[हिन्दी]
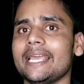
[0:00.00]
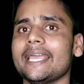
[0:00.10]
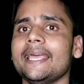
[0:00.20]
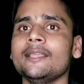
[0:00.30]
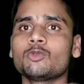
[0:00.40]

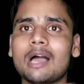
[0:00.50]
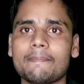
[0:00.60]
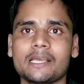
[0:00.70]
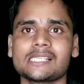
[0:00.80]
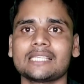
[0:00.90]
रहेंगे तो
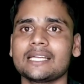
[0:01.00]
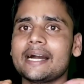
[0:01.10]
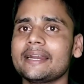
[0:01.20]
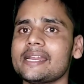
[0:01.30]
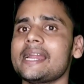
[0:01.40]
आपके साथ
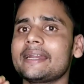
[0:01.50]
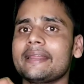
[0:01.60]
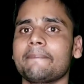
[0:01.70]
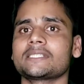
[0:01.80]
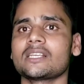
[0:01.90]
हंड्रेड एंड
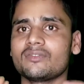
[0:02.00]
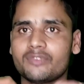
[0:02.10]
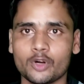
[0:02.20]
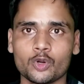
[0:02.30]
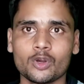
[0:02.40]
टेन परसेंट
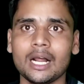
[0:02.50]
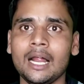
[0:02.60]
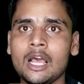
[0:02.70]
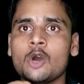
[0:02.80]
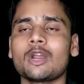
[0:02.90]
फ्रॉड होगा
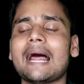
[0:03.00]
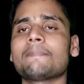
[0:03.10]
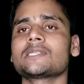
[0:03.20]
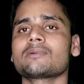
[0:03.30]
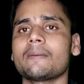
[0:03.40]
और
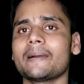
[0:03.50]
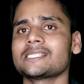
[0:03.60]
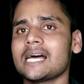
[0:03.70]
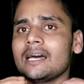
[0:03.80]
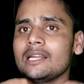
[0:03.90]
आप सबका
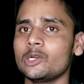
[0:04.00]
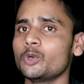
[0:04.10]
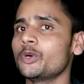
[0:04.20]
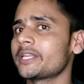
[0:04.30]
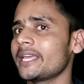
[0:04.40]
पैसा
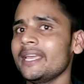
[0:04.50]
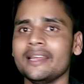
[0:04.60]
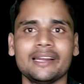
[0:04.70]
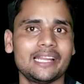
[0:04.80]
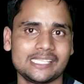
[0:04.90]
लूट के
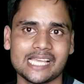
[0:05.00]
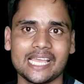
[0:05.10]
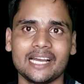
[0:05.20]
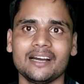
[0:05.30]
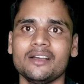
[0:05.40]
ले
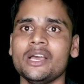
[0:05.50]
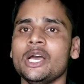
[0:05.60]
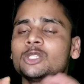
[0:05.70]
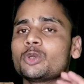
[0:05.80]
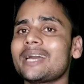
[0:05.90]
जाएगा
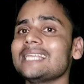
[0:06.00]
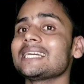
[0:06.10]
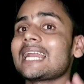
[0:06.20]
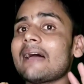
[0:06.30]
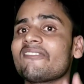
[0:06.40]
तो गाइज
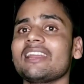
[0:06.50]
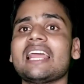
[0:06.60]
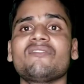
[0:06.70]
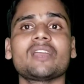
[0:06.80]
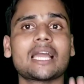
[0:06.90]
अगर आपके
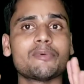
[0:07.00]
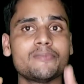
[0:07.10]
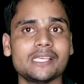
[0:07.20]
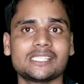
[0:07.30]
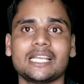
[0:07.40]
लाइफ में कभी
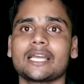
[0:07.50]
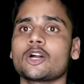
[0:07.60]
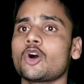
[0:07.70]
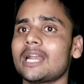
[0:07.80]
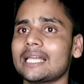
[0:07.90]
भी इस तरह का
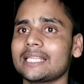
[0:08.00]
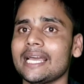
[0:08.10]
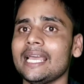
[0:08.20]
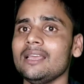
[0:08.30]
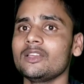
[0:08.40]
कॉल आता
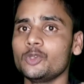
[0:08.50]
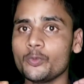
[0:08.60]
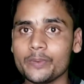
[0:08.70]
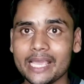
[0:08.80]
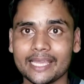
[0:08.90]
है
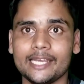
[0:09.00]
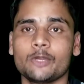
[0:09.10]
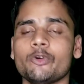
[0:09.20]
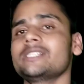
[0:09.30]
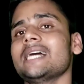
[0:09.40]
यूपीआई के
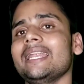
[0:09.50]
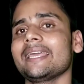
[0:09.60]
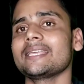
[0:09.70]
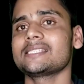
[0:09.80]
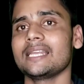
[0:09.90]
रिक्वेस्ट डालने
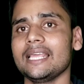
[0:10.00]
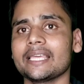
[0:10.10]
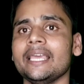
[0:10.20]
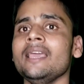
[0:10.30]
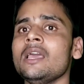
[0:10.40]
के से
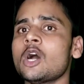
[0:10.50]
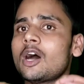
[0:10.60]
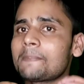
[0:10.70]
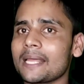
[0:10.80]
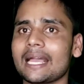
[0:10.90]
लेके
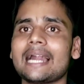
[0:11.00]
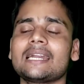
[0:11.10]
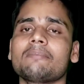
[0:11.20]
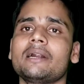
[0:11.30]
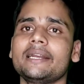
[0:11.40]
और अपने कार्ड
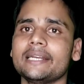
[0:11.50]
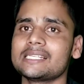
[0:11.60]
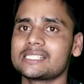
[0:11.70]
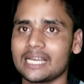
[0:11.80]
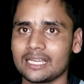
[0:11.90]
नंबर
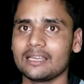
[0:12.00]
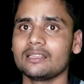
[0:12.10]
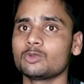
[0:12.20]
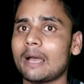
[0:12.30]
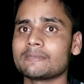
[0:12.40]
डिटेल्स तक
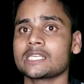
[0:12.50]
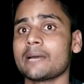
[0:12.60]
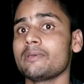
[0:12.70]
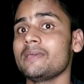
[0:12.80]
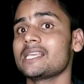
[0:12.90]
तो आपसे
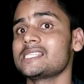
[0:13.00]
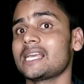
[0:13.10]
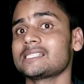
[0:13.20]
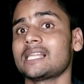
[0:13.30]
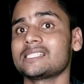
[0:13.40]
कभी भी किसी
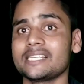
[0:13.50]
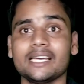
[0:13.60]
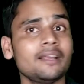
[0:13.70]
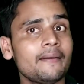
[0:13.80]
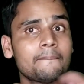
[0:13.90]
के साथ
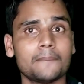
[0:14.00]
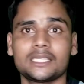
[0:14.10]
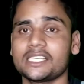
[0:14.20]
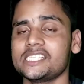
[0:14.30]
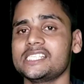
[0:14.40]
शेयर
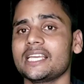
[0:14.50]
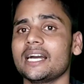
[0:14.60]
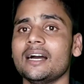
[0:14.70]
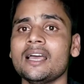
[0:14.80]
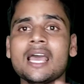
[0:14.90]
मत
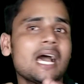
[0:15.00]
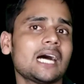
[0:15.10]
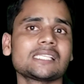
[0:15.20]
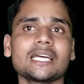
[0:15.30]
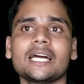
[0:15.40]
कीजिएगा
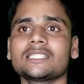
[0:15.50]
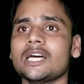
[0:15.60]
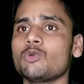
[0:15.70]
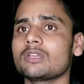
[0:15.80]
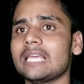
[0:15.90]
आशा करता
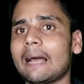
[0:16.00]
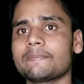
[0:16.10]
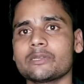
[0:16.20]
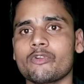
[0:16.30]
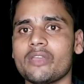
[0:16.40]
हूं कि आप
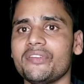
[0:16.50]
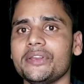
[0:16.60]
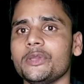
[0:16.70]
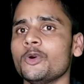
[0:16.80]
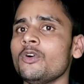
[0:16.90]
सबको ये
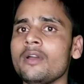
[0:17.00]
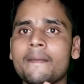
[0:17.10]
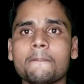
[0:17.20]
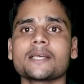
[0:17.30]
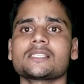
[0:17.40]
वीडियो
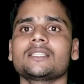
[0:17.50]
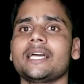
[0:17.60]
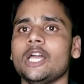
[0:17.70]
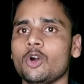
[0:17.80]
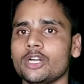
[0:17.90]
पसंद
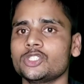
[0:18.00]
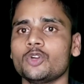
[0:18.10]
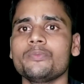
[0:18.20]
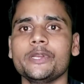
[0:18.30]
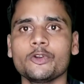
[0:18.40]
आया होगा
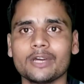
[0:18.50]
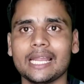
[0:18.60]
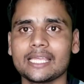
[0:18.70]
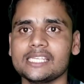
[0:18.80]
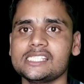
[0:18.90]
जरूर वीडियो को
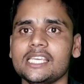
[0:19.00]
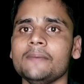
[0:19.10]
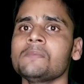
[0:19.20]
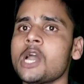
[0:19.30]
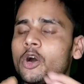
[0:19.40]
लाइक
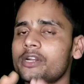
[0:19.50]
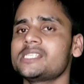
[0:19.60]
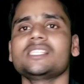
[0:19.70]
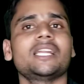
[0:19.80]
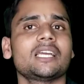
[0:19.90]
कीजिए और
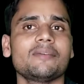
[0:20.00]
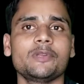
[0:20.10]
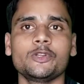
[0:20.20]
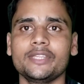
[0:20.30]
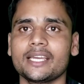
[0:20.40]
इसी तरह की
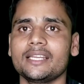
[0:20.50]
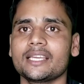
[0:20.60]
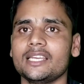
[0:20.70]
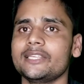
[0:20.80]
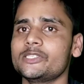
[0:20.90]
वीडियो देखने
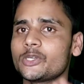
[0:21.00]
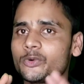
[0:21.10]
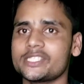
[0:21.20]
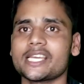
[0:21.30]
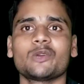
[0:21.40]
के लिए
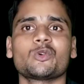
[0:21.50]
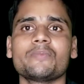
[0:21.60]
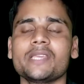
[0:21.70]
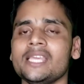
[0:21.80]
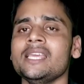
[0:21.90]
जरूर चैनल को
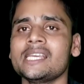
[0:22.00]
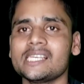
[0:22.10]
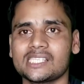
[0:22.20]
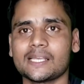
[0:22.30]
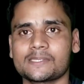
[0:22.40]
भी
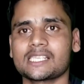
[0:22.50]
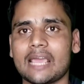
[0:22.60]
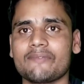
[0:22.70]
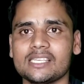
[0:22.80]
सब्सक्राइब